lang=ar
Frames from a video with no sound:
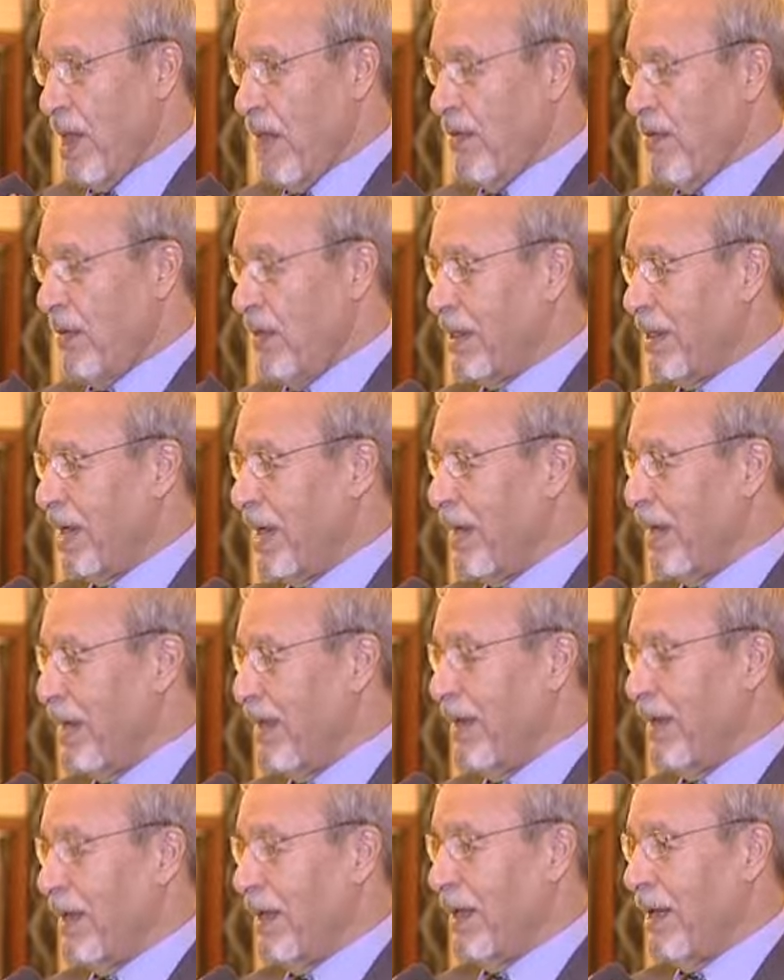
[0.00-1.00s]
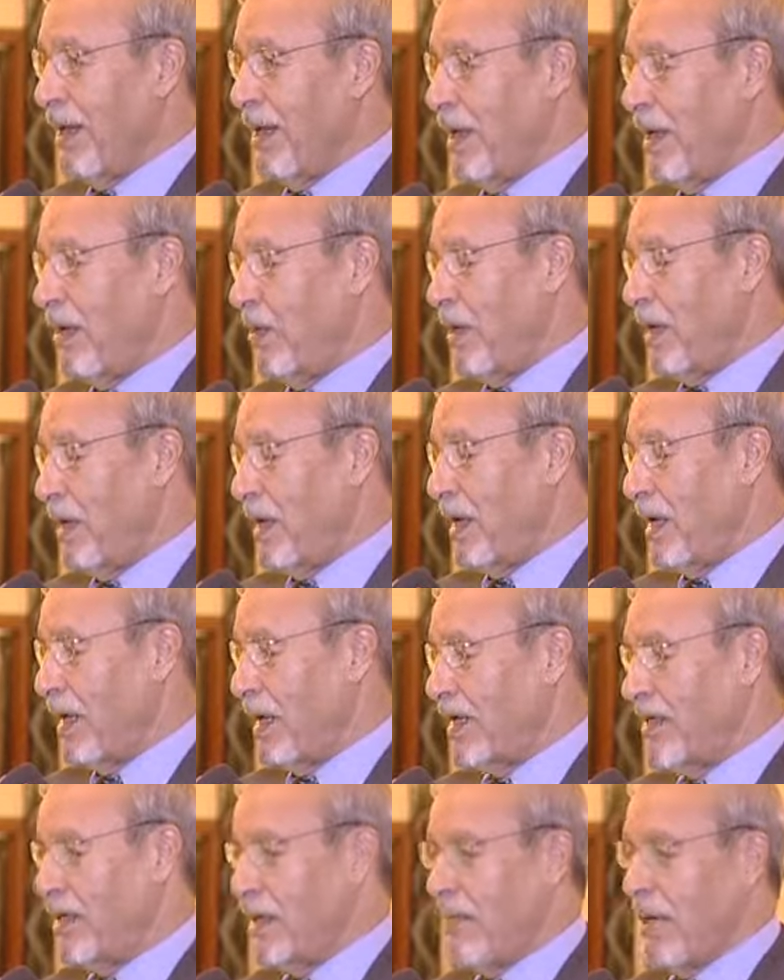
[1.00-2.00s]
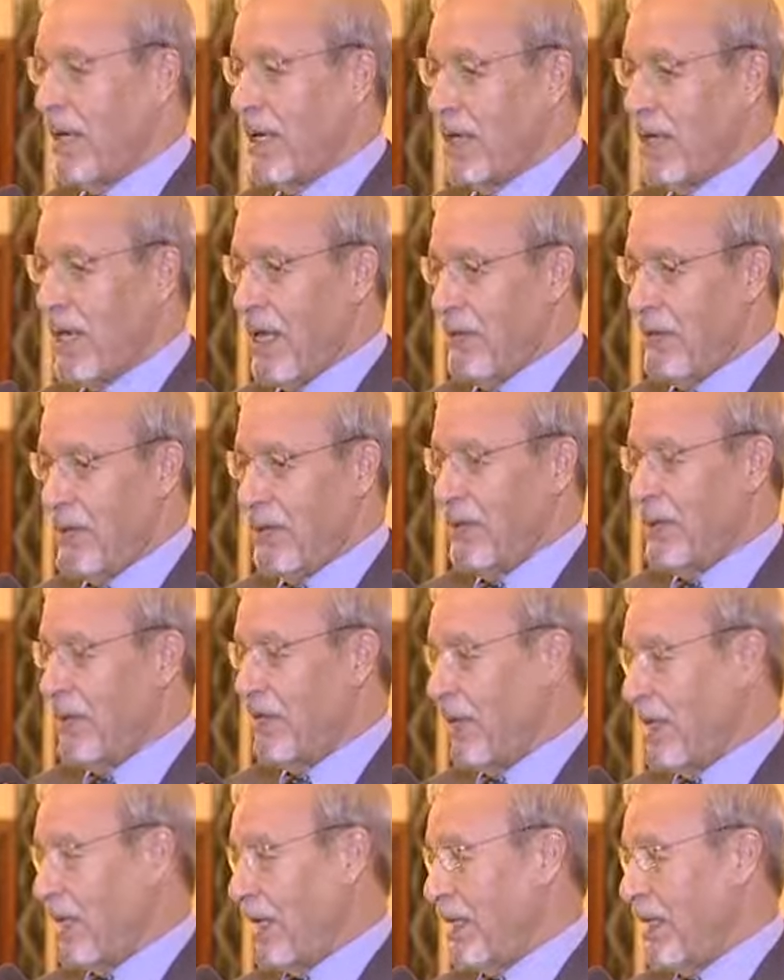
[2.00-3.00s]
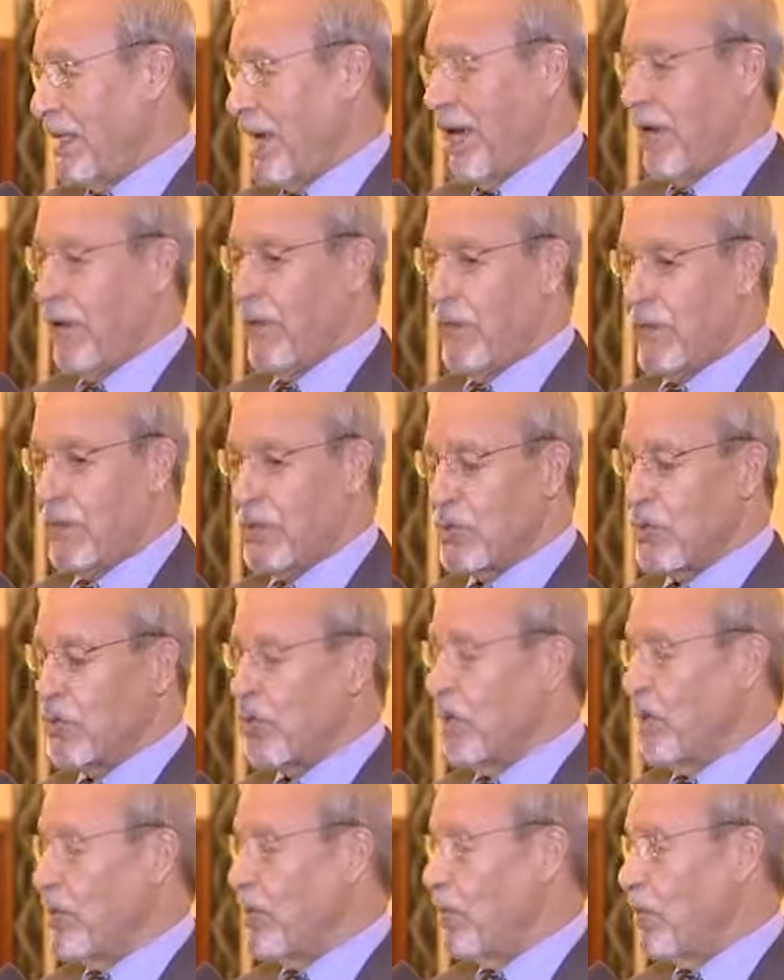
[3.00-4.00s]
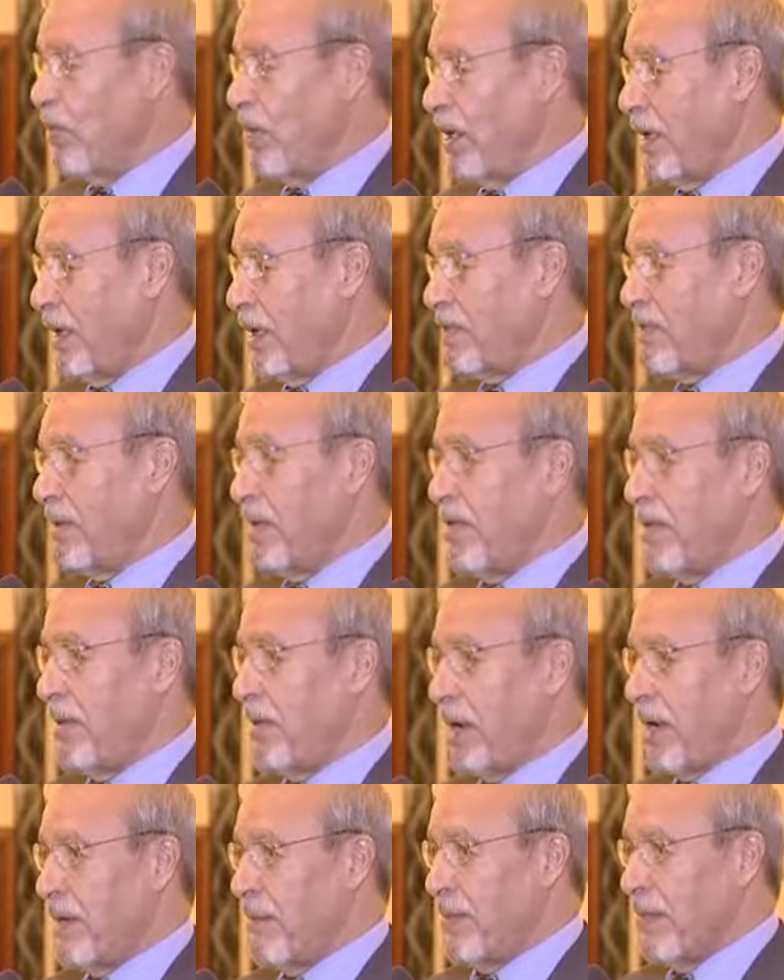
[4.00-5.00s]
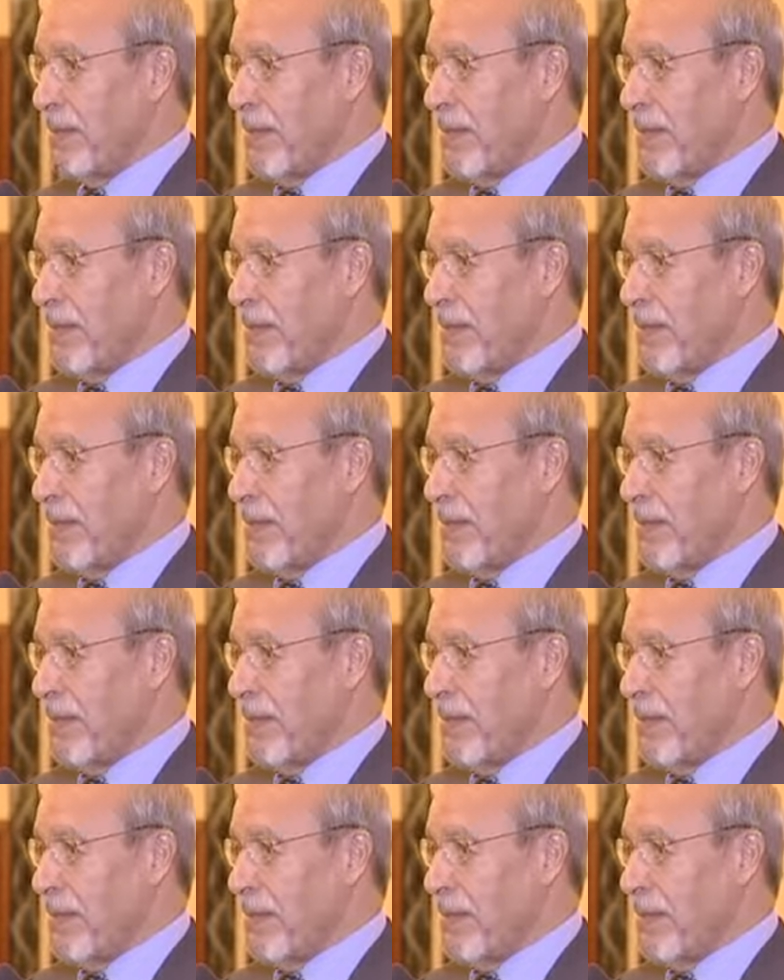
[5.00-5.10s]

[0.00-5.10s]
فبالتالي آه، والراس المال دائما زي ما انت عارف في السوق انه نقول احنا راس مال جبان